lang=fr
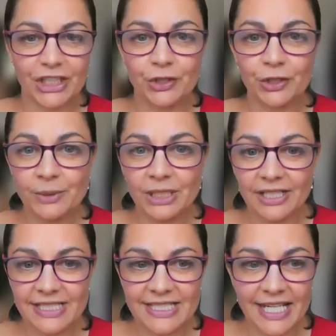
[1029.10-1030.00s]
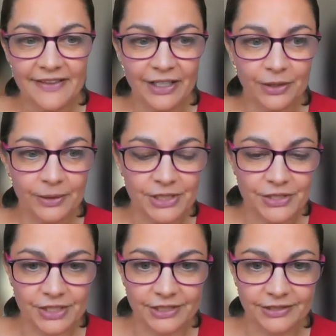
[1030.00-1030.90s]
fait des comparaisons avec ce type de,
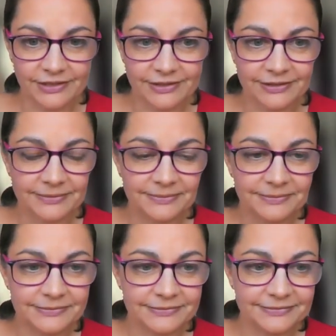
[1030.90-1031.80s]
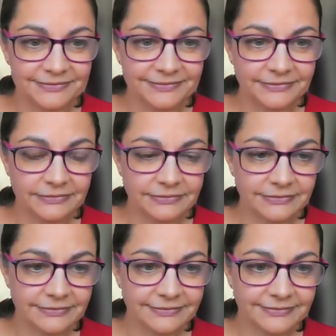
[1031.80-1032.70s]
de secteur
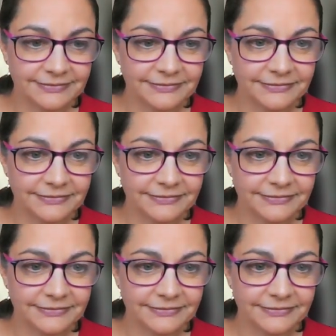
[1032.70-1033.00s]
Qui veut prendre